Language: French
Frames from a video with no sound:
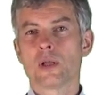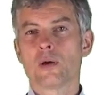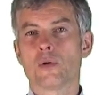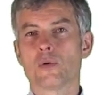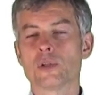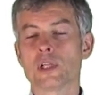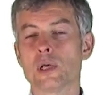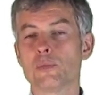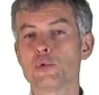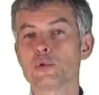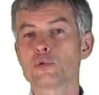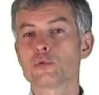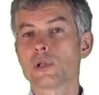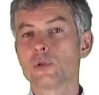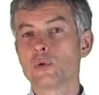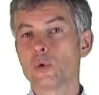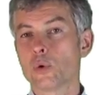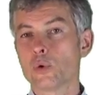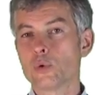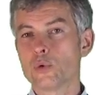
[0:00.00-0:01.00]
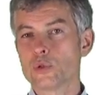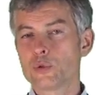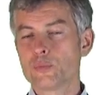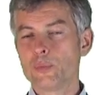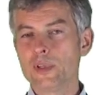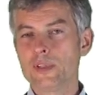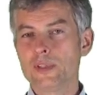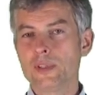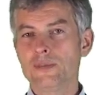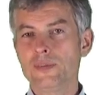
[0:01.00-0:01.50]
on a besoin de rôles
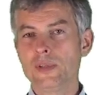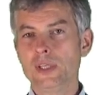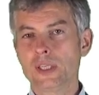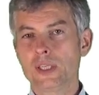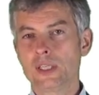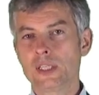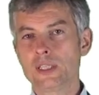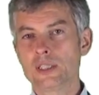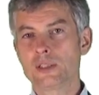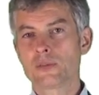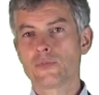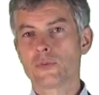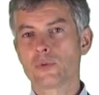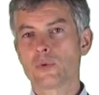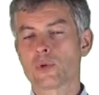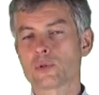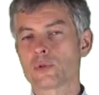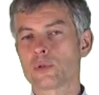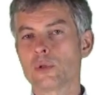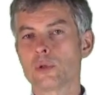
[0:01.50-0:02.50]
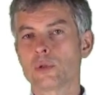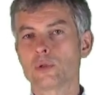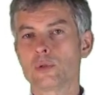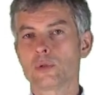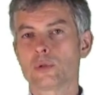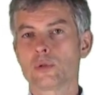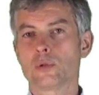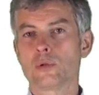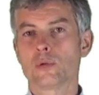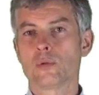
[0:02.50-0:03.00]
spécifiques qui se font en
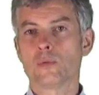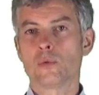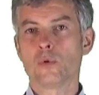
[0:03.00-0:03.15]
sorte que